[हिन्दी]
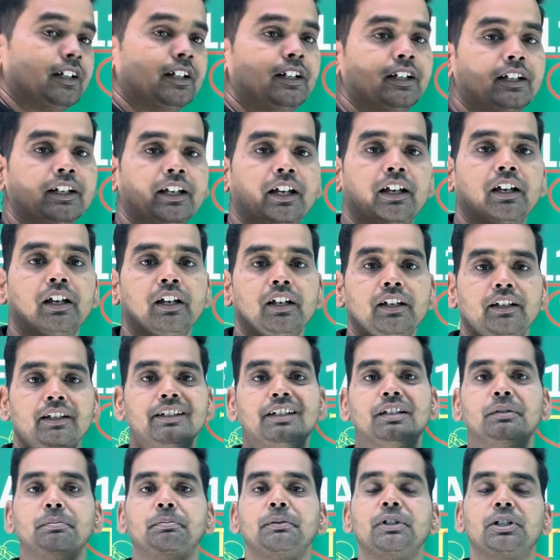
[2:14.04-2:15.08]
ठीक है
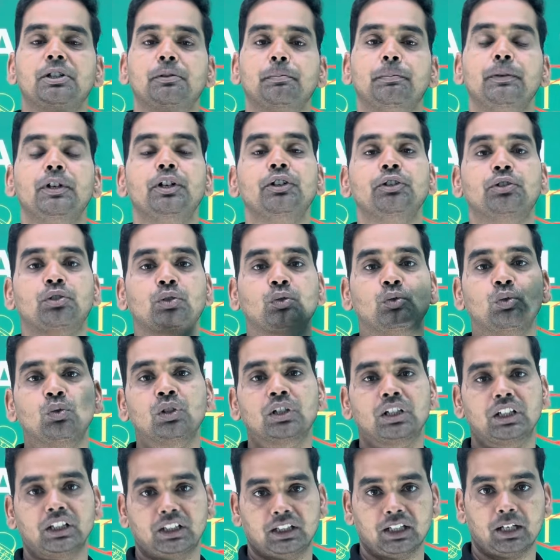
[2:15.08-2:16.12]
इस पिच पे
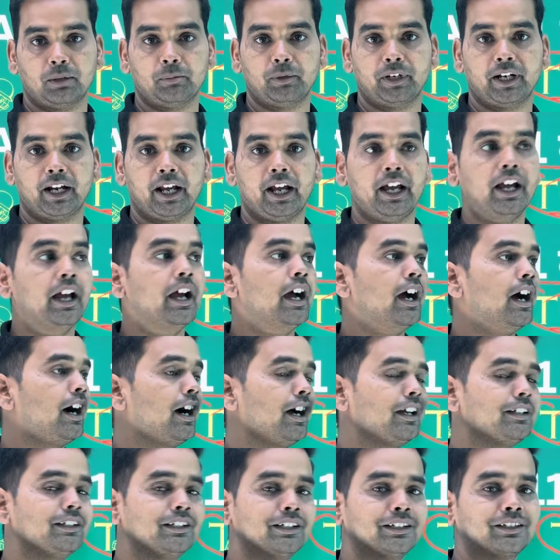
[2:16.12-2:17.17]
स्कोर कितना बना है
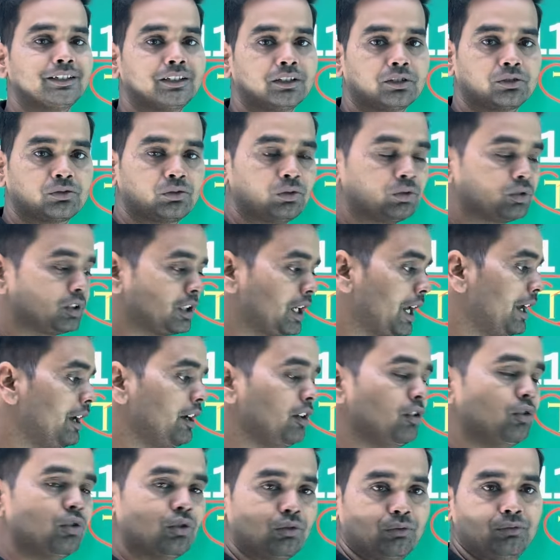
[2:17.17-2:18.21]
हाईएस्ट स्कोर क्या
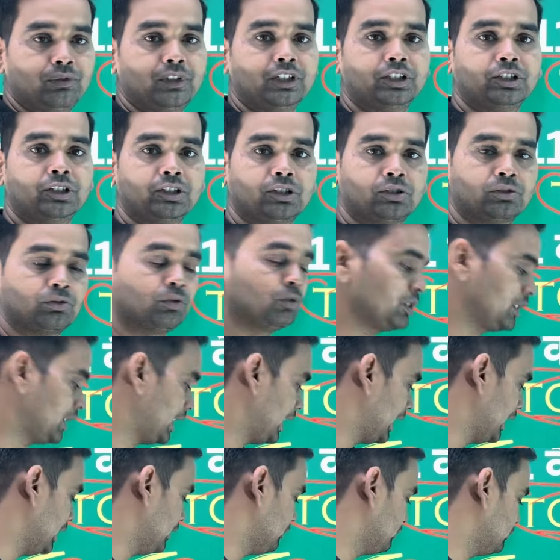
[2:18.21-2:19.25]
है लोवेस्ट स्कोर
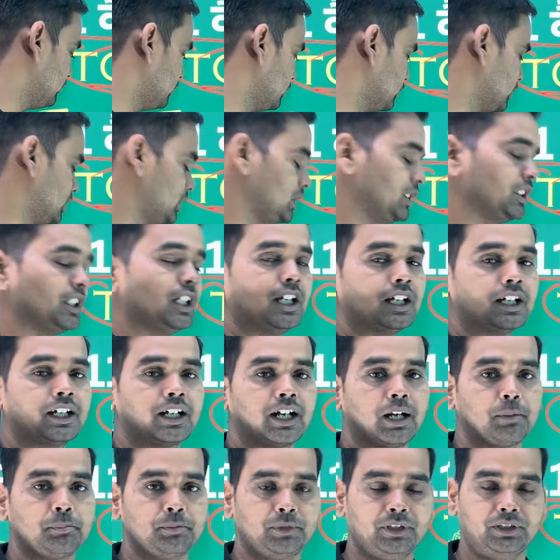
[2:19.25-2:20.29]
क्या है वो चीज़ें
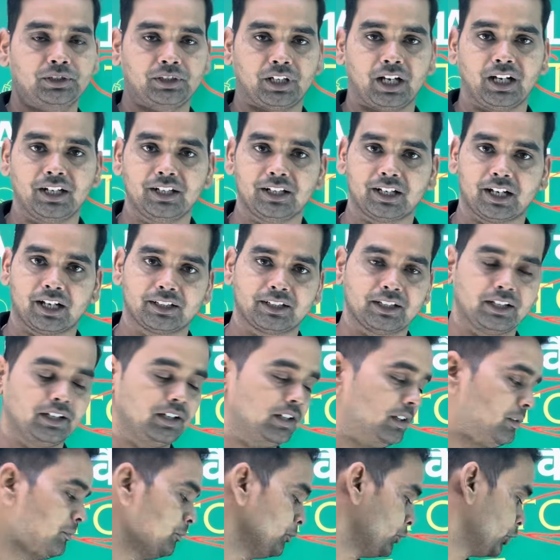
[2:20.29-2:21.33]
अगर आप जान जाते
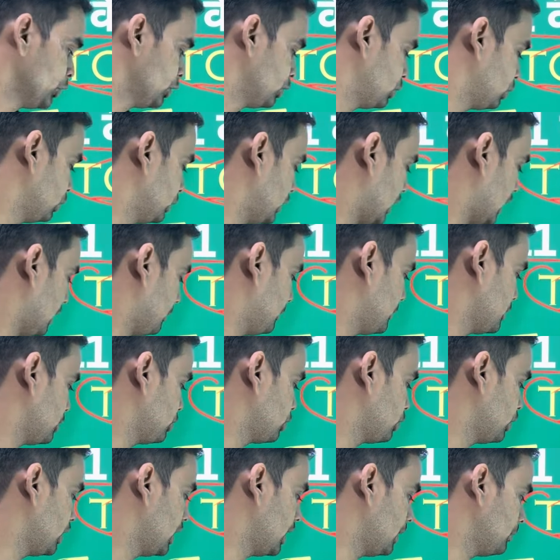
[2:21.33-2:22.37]
हैं तो यहाँ पे
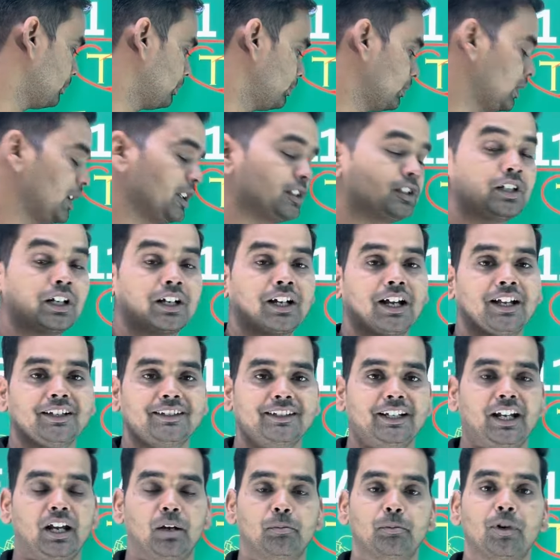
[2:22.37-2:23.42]
जो है आप अच्छे
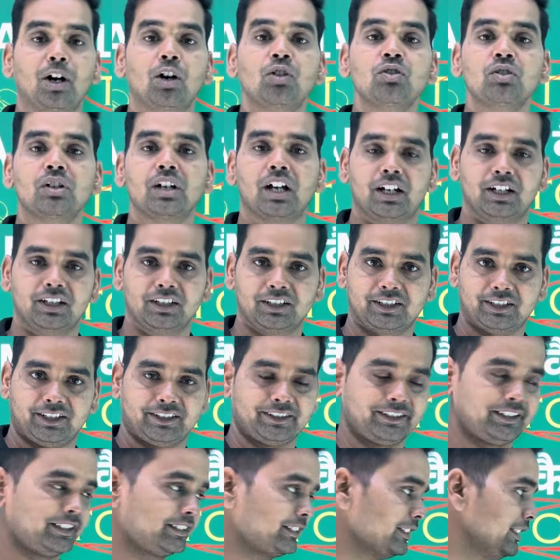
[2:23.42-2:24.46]
खासे अमाउंट अर्न कर
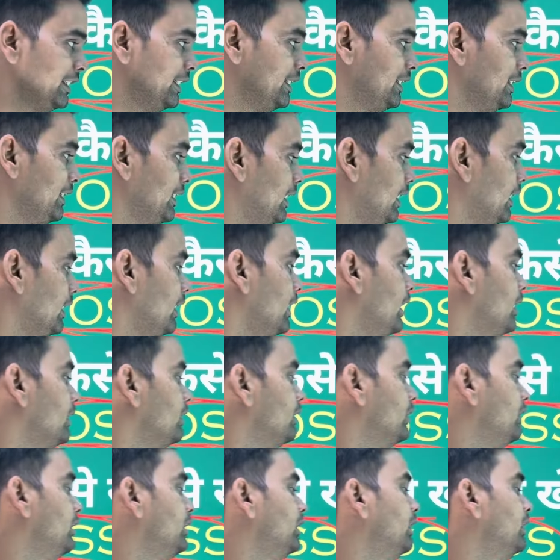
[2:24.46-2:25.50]
सकते हैं ठीक है
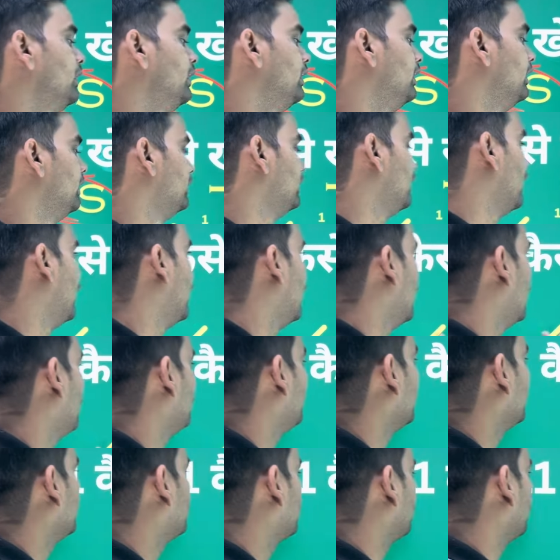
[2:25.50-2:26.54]
चलिए यहाँ
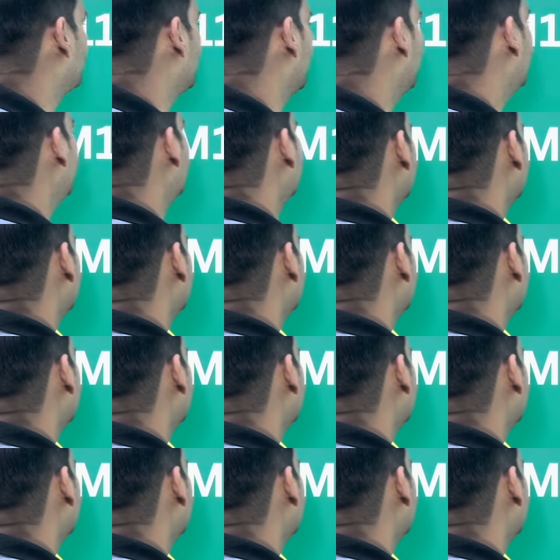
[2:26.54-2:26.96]
पे जो है